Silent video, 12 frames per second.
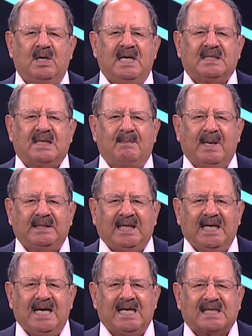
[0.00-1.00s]
se
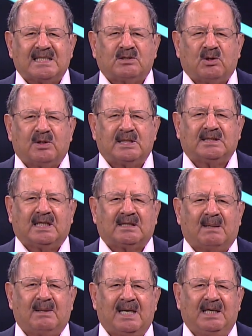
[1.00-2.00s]
mantenga el resto de esta
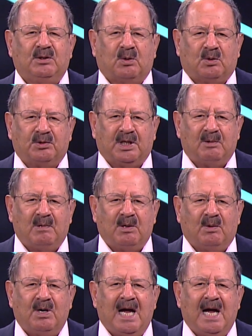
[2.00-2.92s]
trabajando con denuedo